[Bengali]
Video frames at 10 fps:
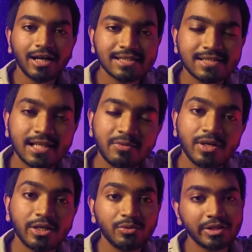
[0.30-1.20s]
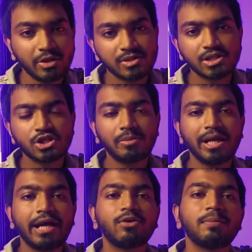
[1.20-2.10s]
গাইস আসসালামু আলাইকুম কি অবস্থা
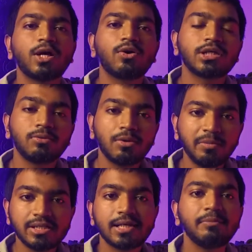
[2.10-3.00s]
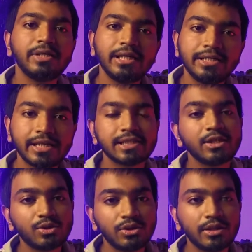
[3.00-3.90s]
সবার এখন আমরা কথা বলবো বীরের
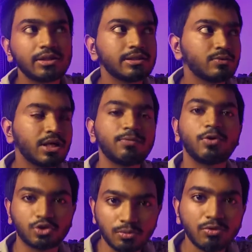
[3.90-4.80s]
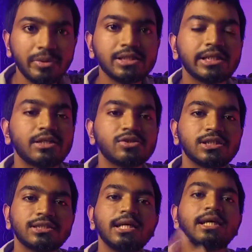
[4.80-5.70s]
ডিরেকশনে তো ওনার প্রথম মুভি সেটা
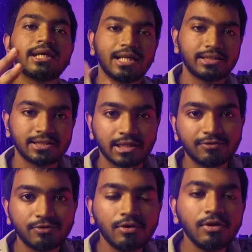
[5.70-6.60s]
হচ্ছে যে রাতে জাগা ফুল